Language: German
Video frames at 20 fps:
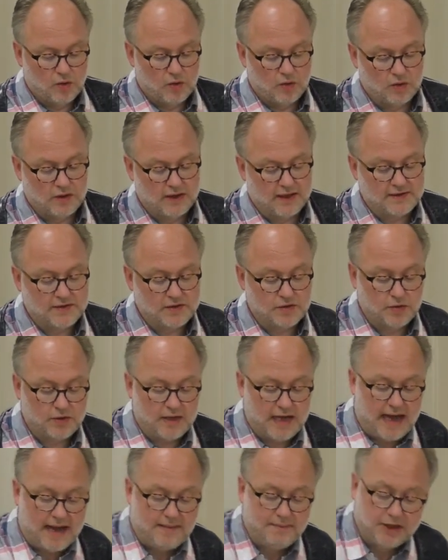und das
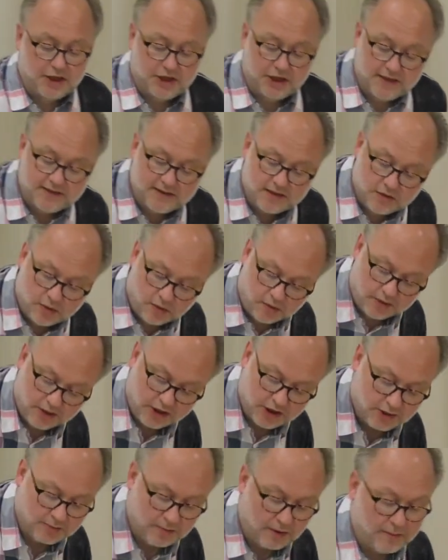
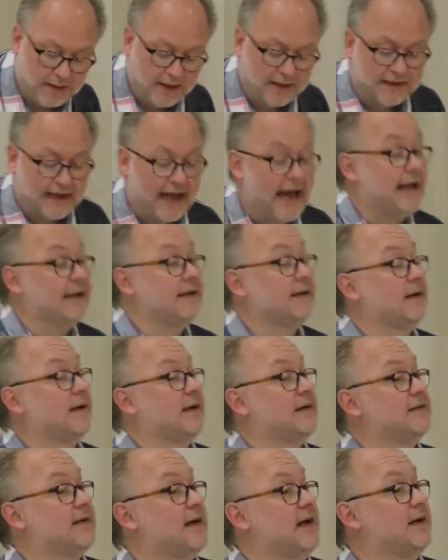dynamisch-historische Moment
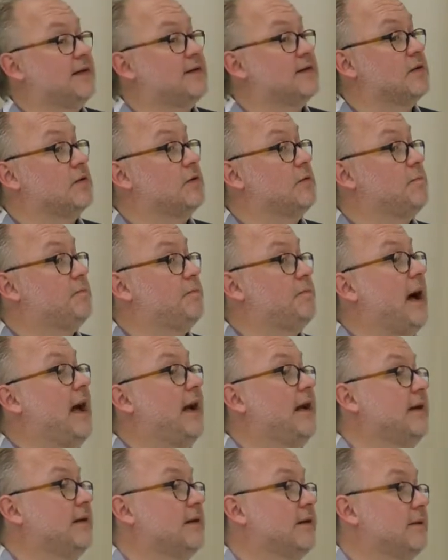andererseits und
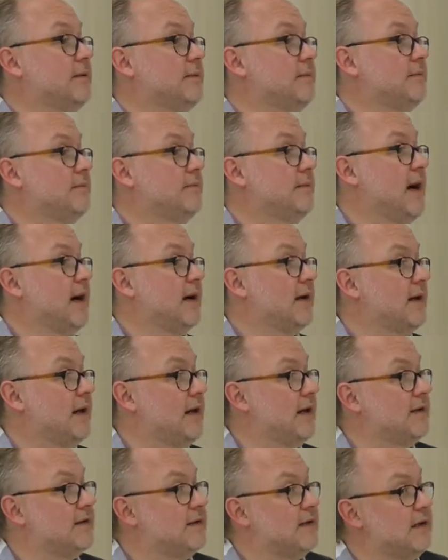beide machte
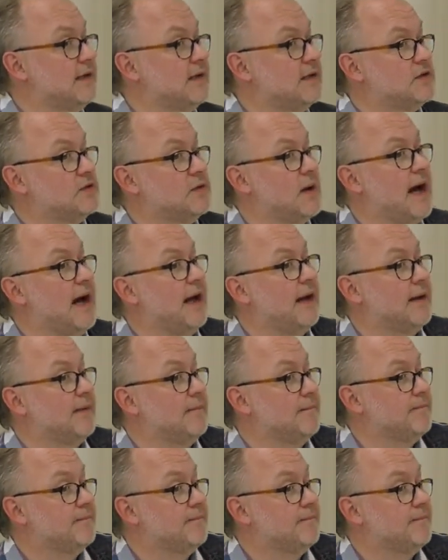er sich zu eigen.